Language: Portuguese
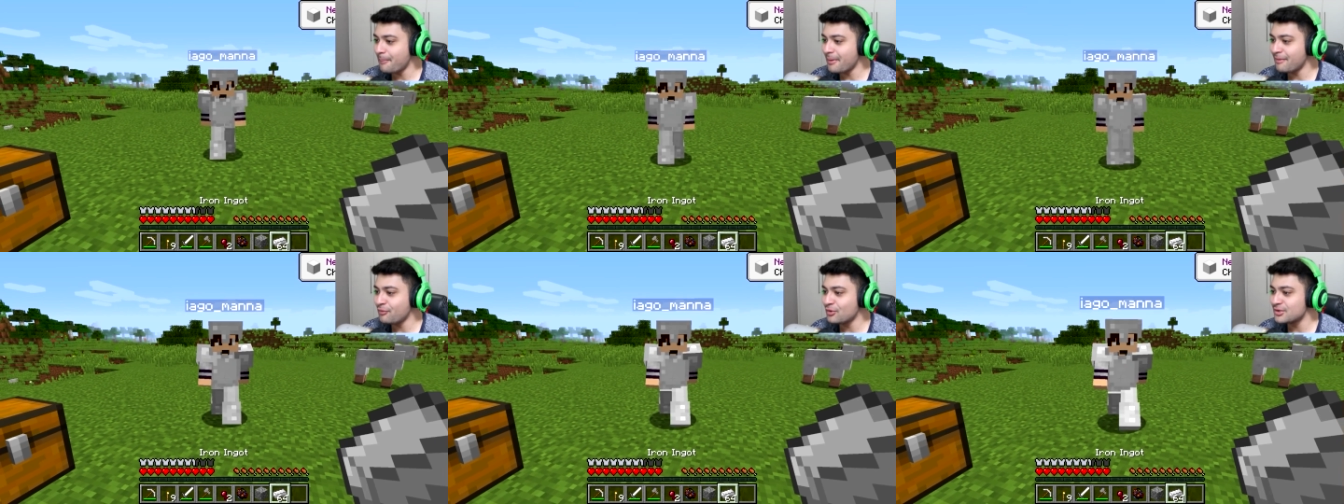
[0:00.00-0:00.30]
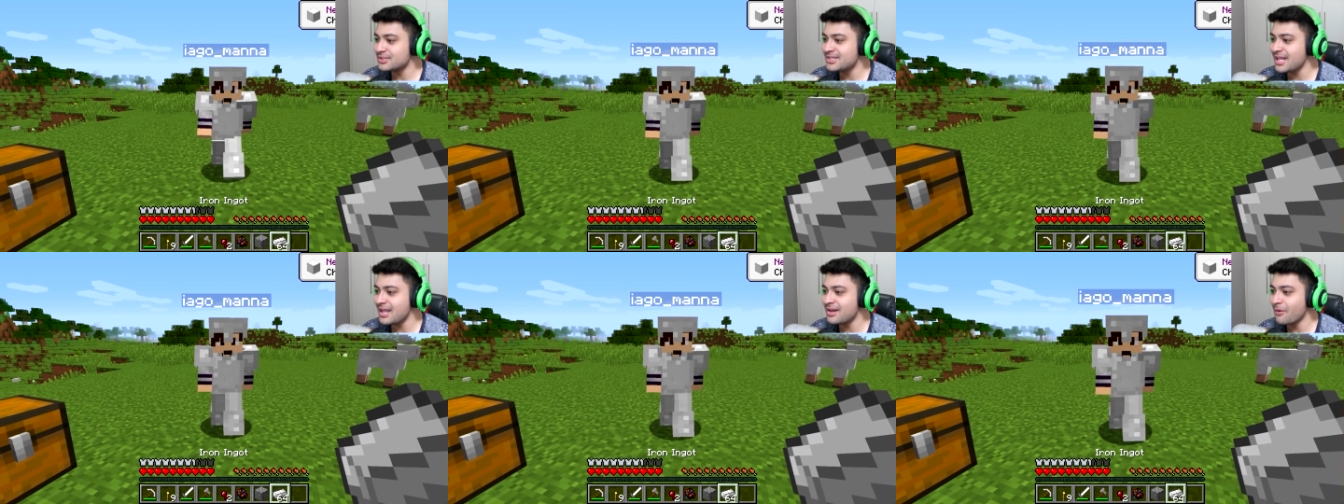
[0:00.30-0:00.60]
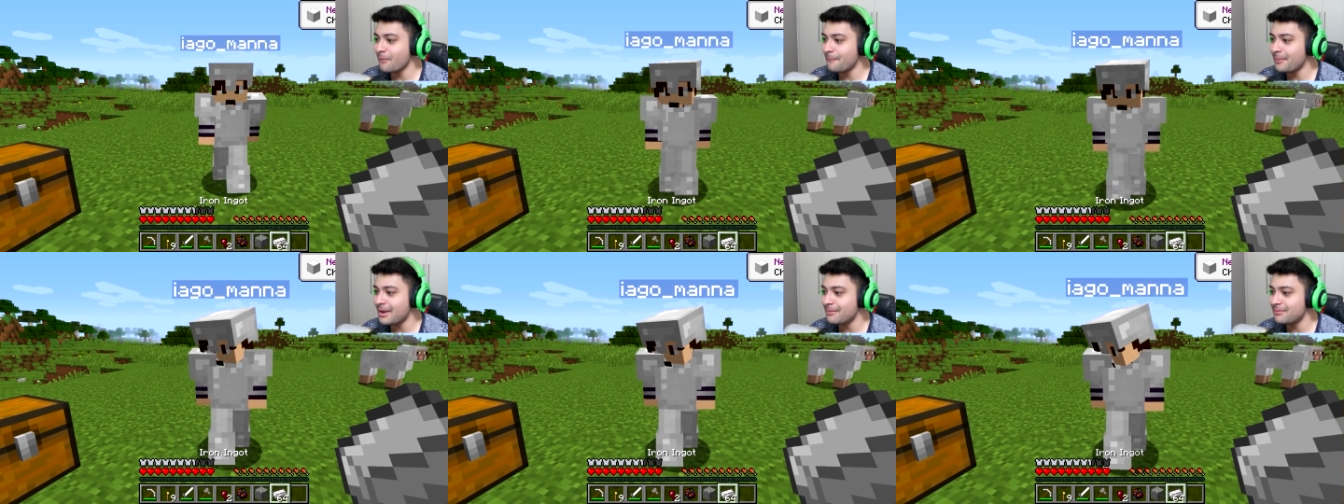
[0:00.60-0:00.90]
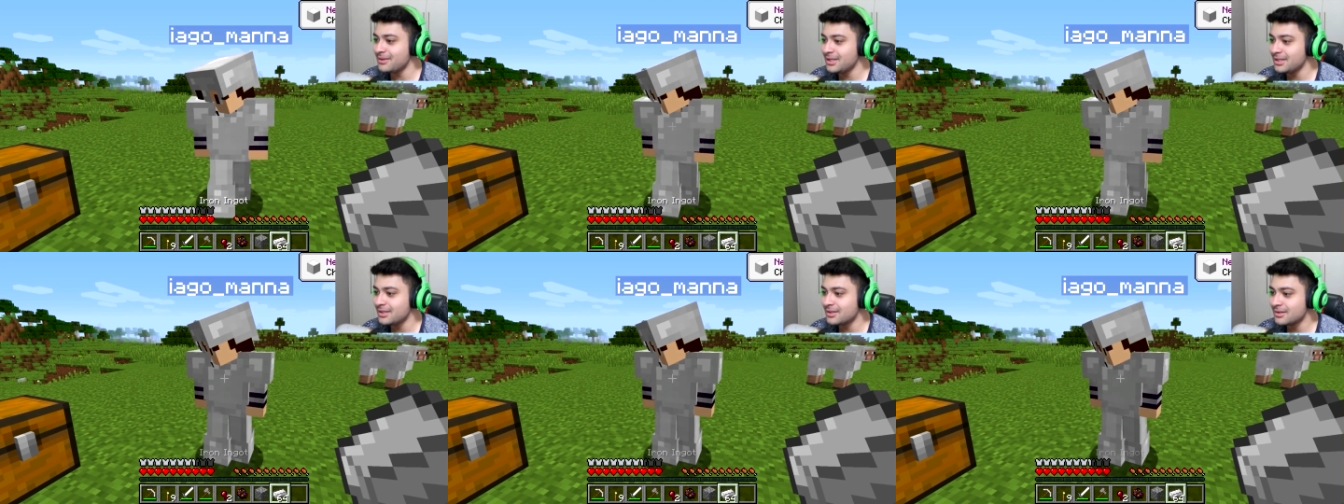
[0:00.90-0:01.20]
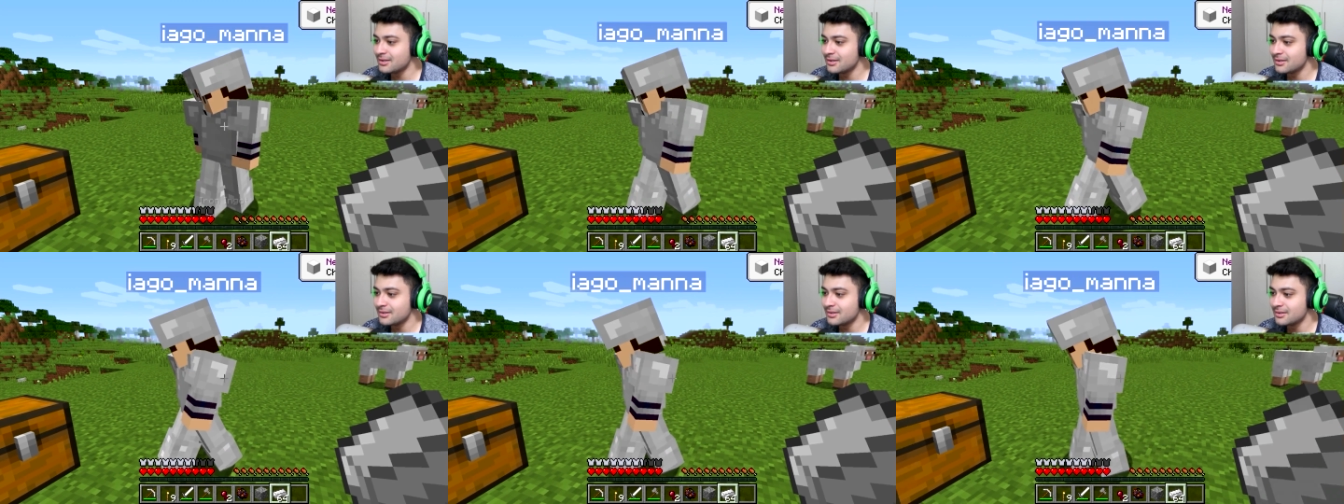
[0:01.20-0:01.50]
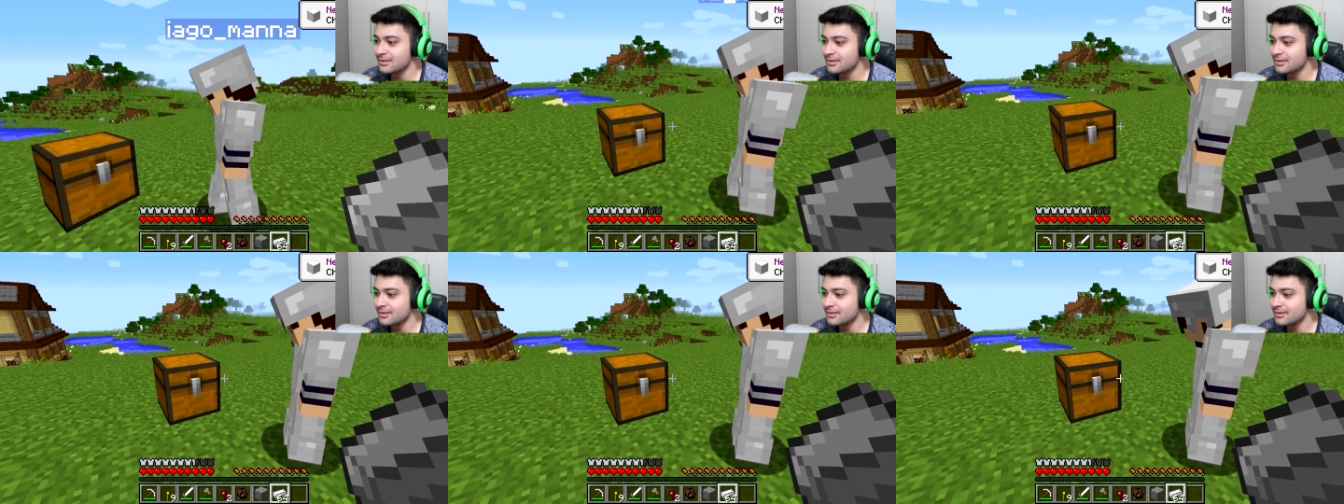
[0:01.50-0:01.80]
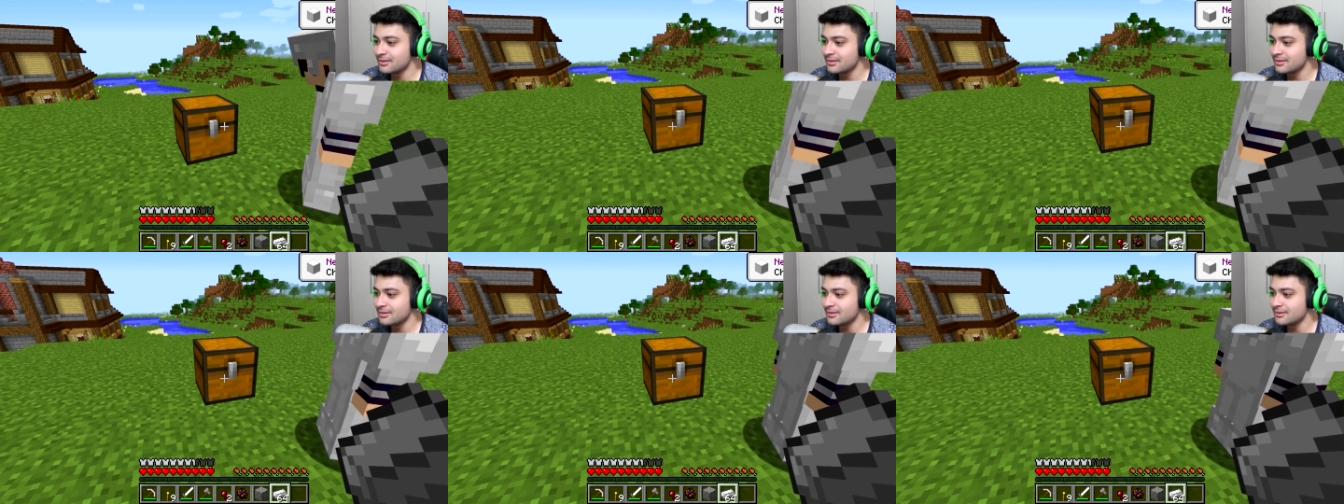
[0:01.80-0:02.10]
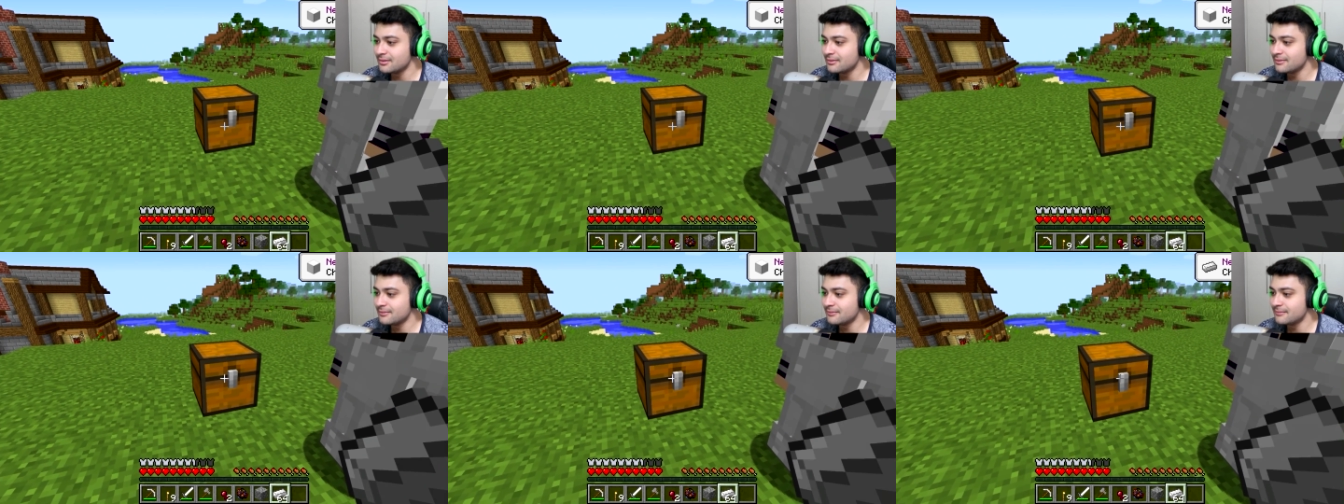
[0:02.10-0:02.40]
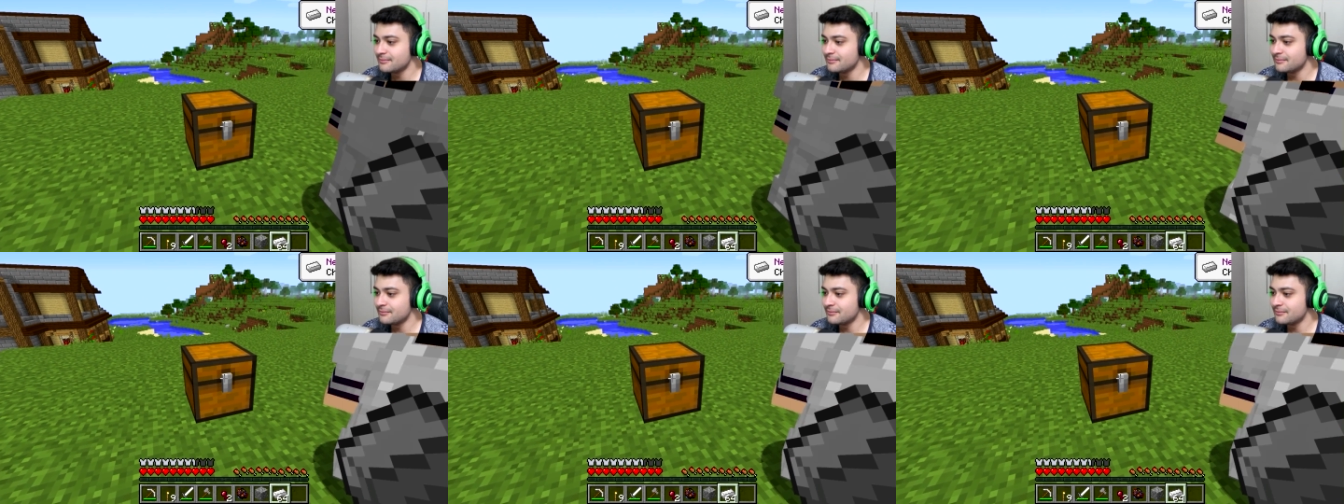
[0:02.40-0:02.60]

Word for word: pra você e não pra mim? Ah, eu não sei, pode ser que eu tava muito